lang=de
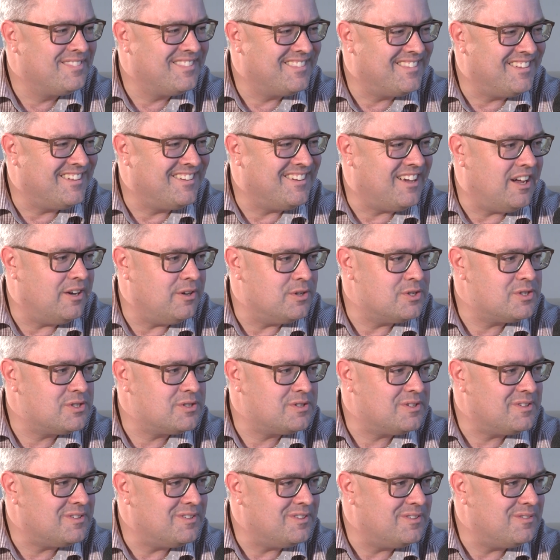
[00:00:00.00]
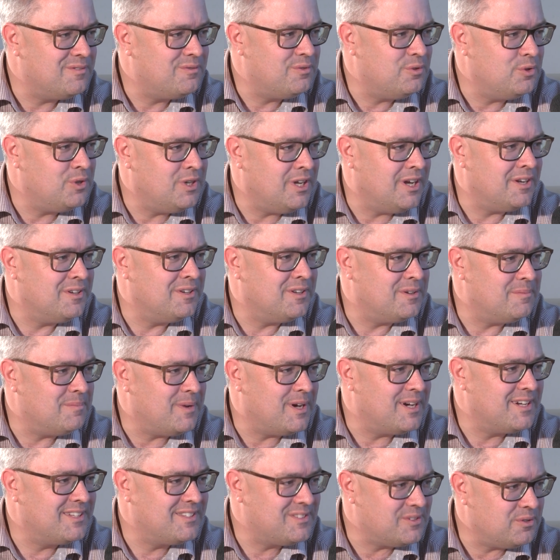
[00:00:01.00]
dann alles äh, für die anderen
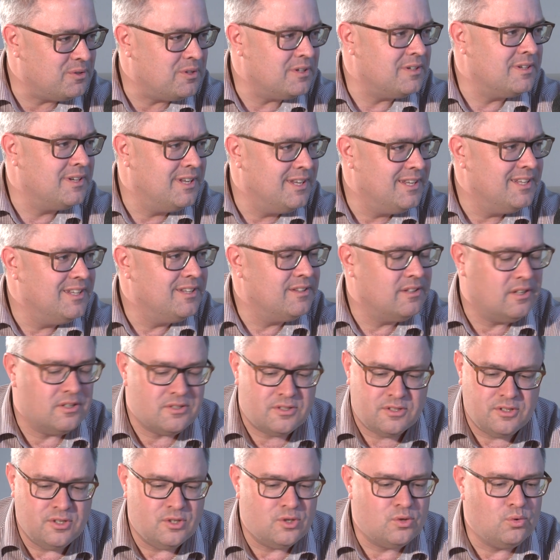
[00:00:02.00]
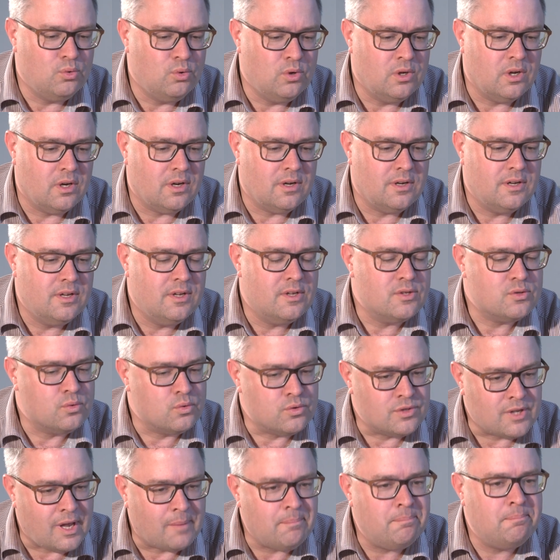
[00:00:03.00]
macht, sondern dass die Schüler
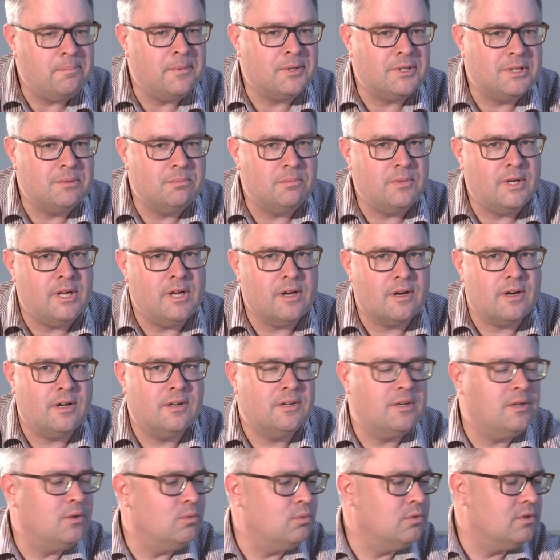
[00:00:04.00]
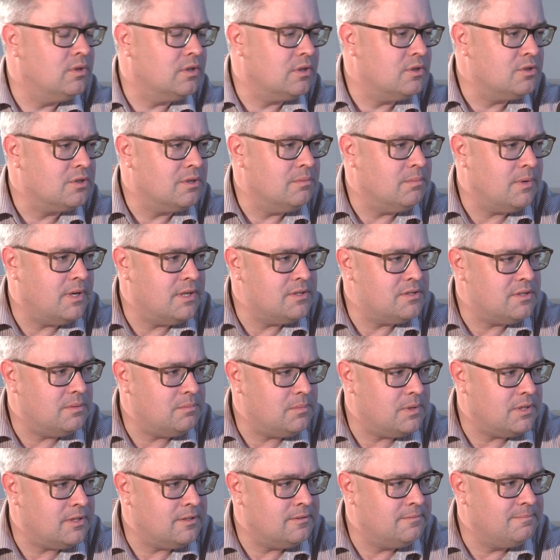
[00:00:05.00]
zusammen mit dem Lehrer den Unterricht gemeinsam
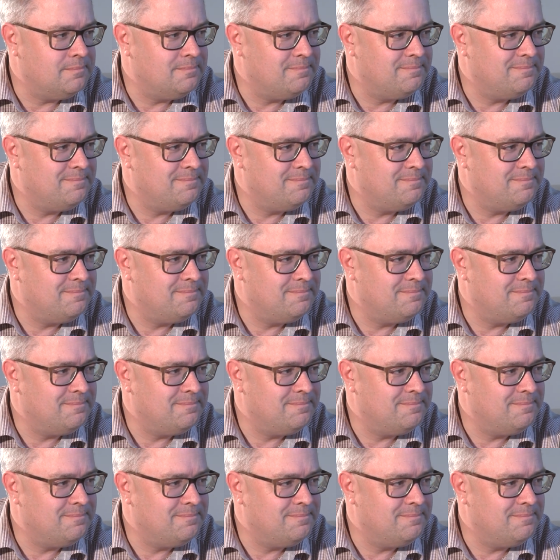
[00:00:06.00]
machen.